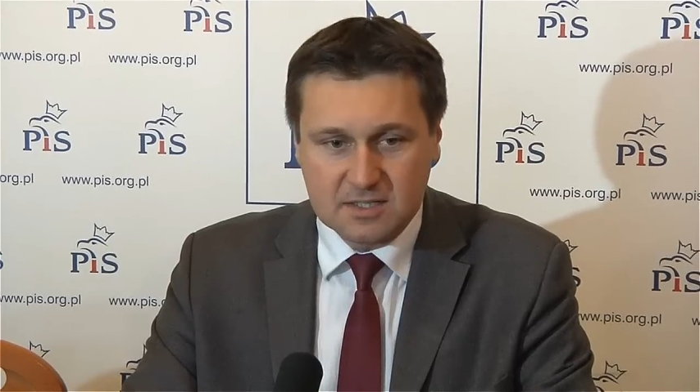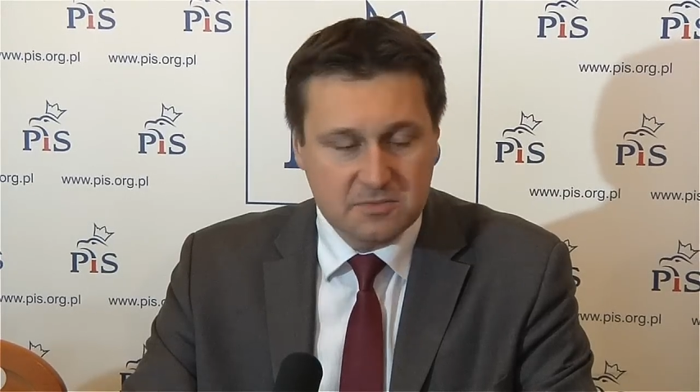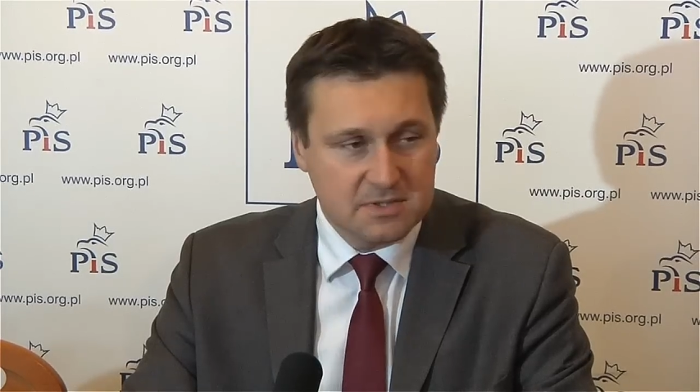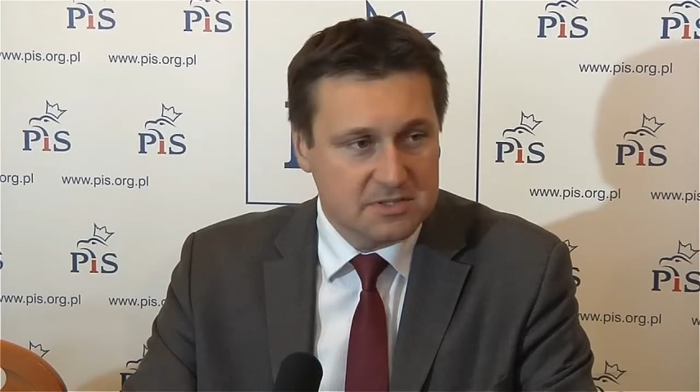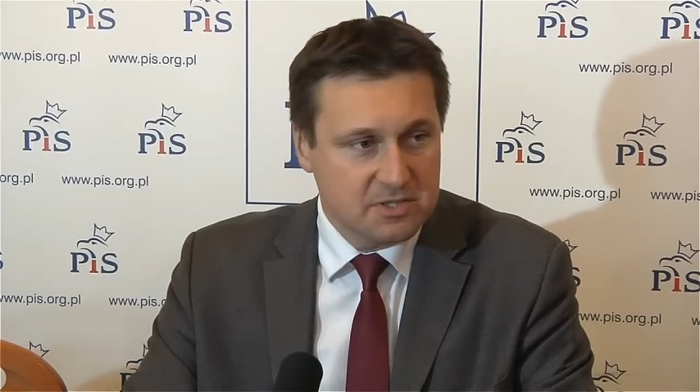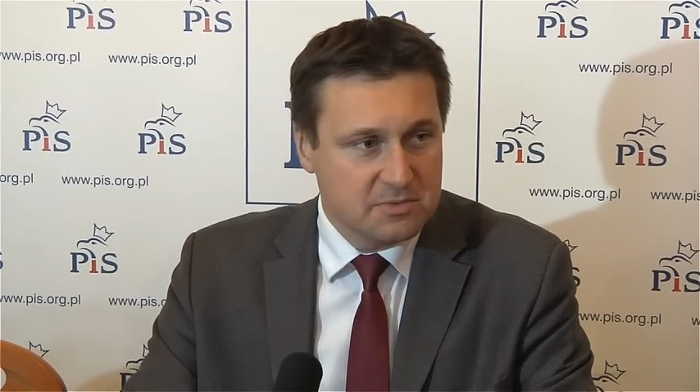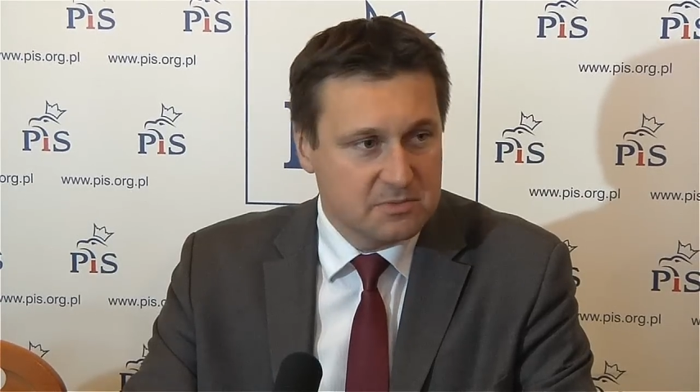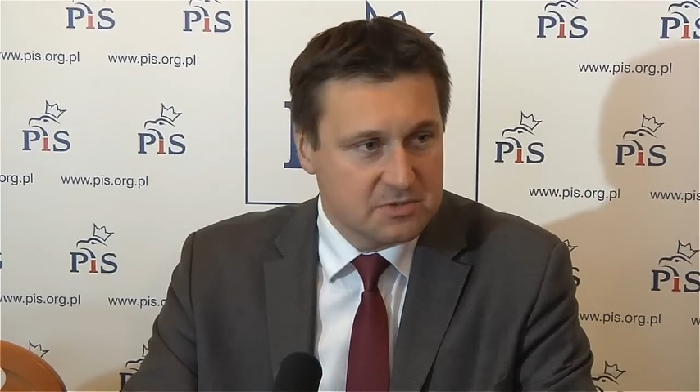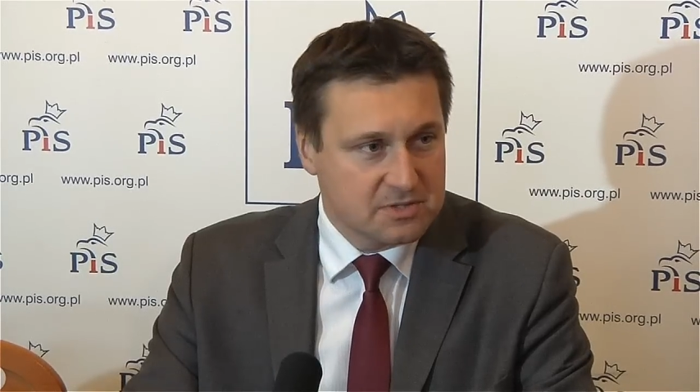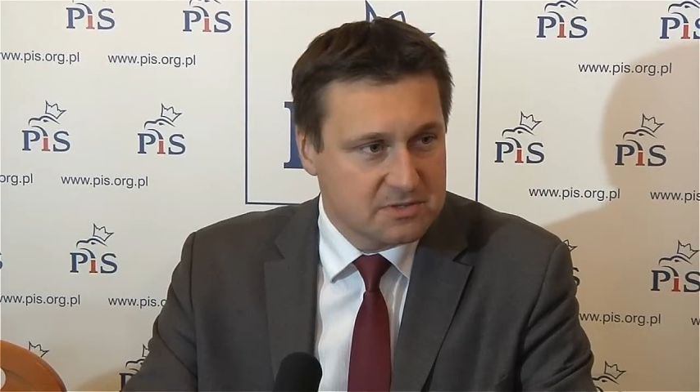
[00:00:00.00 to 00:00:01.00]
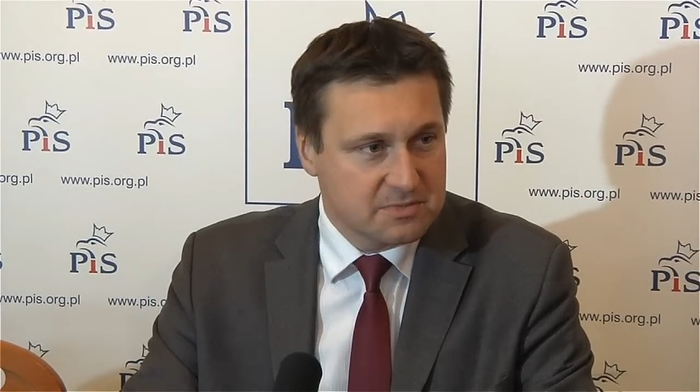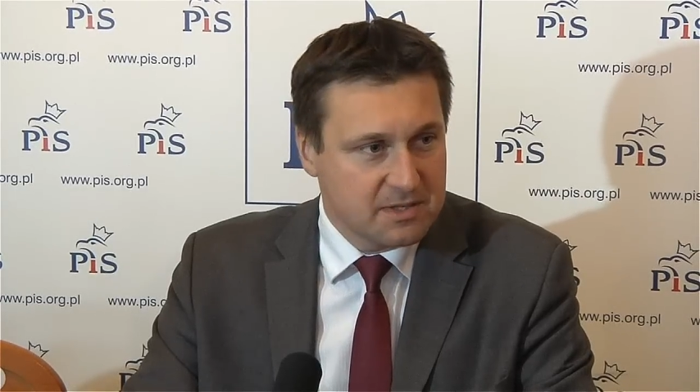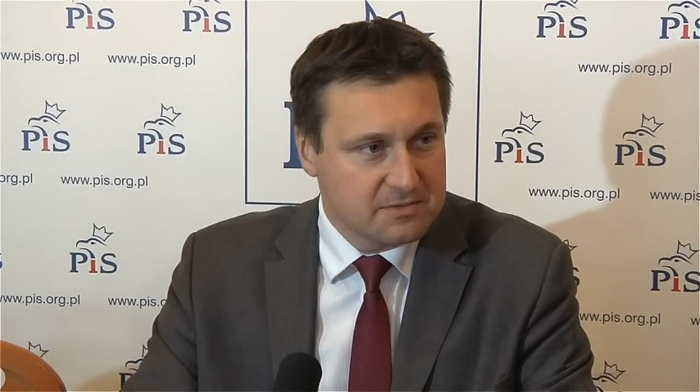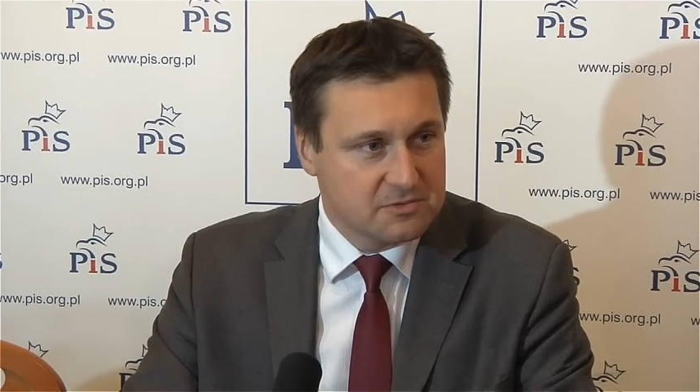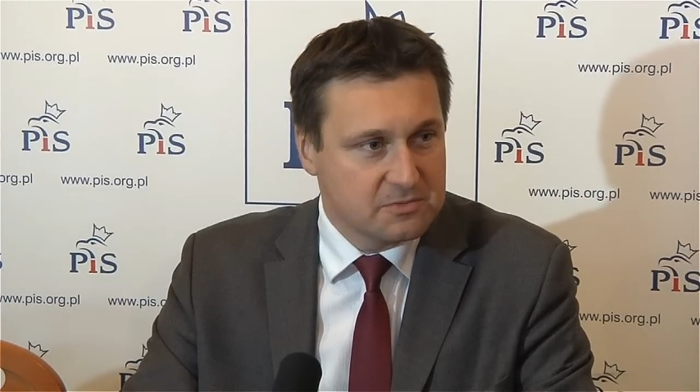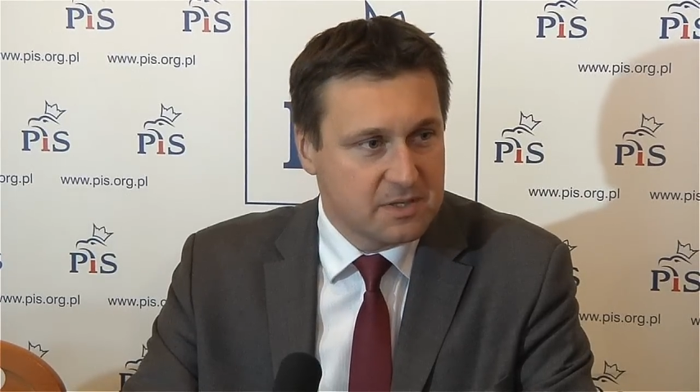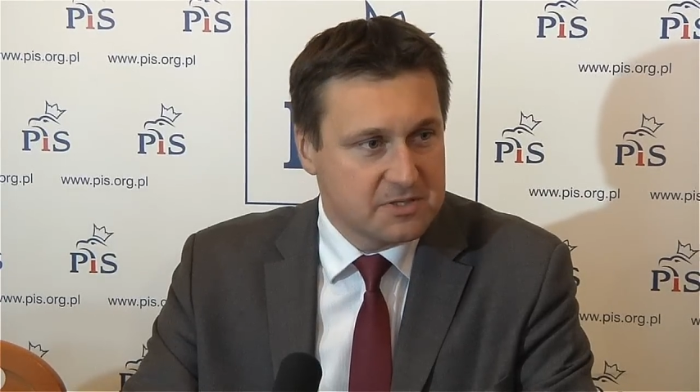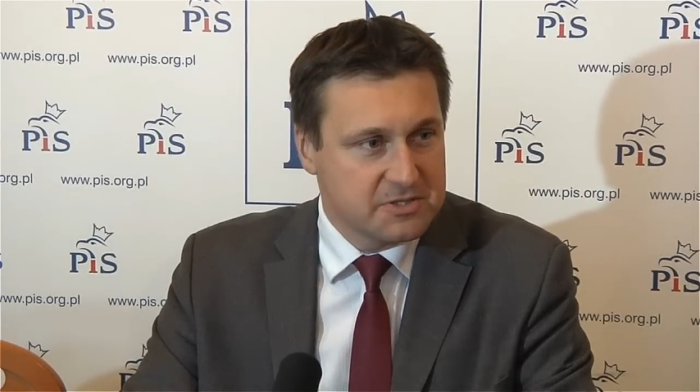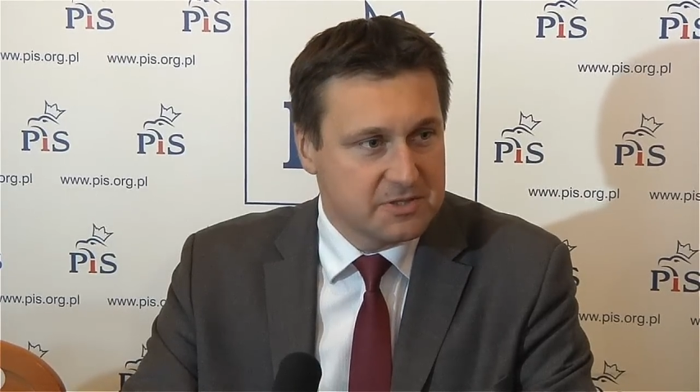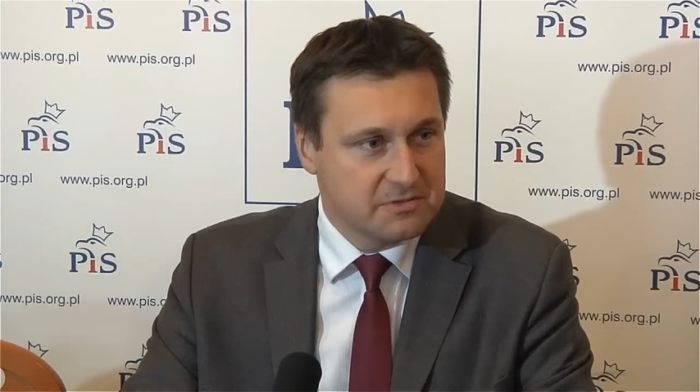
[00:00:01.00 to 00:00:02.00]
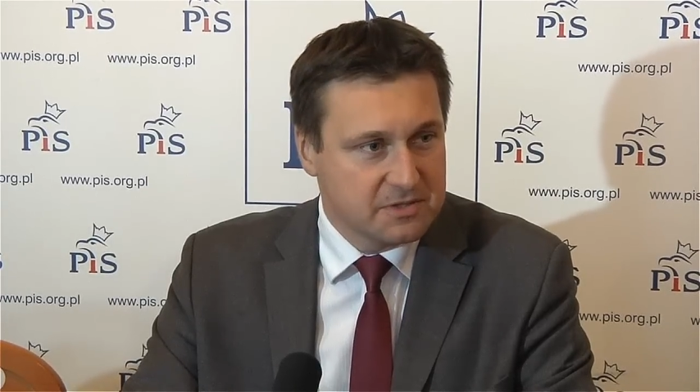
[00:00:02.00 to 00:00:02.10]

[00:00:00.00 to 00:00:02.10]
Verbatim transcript: Natomiast chciałbym może o spraw tu bardziej